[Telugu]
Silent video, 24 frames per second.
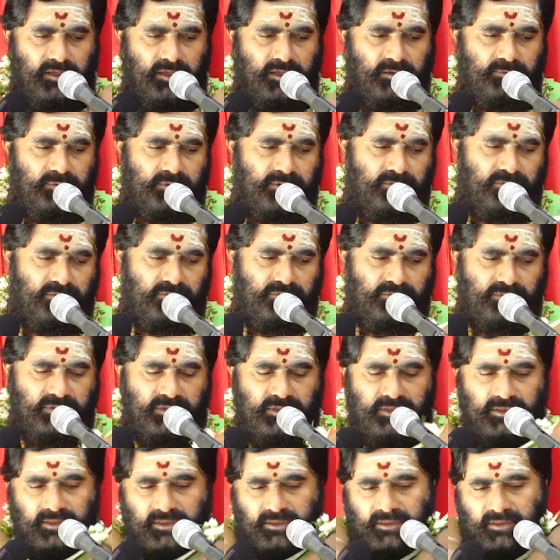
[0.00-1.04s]
ఏమై
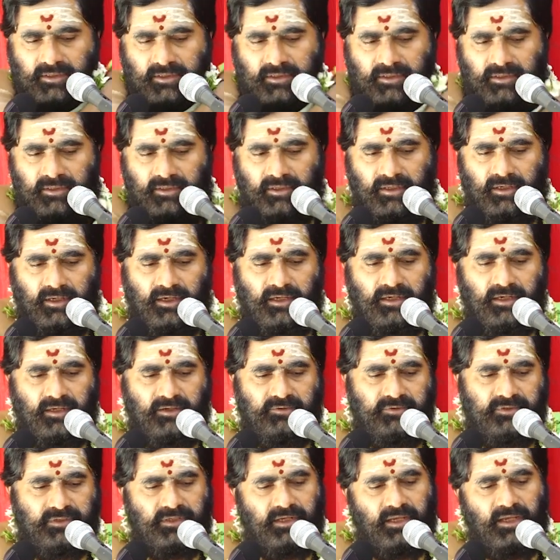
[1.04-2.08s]
ఉంటుంది అనే
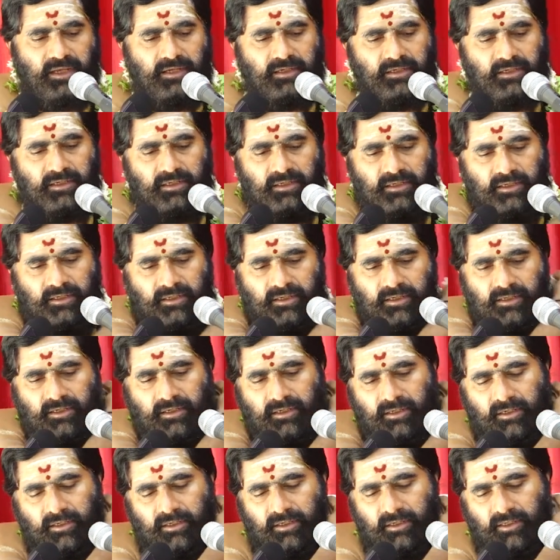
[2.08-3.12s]
విషయాన్ని
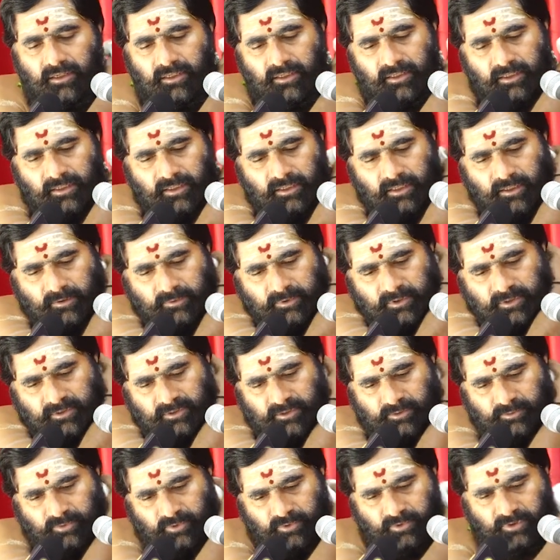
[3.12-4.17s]
నిన్న మనం
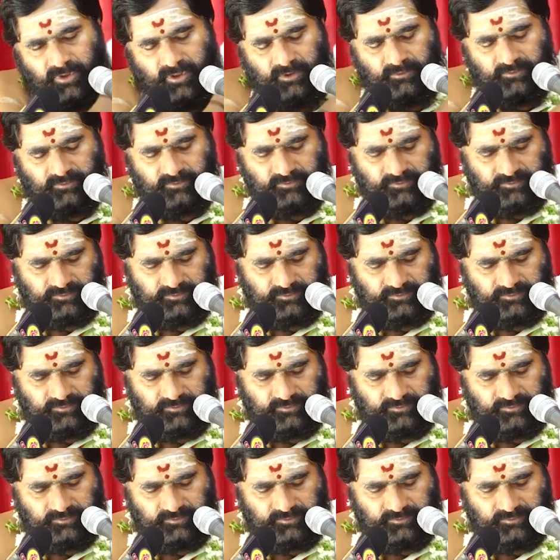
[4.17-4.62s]
చెప్పుకున్నాం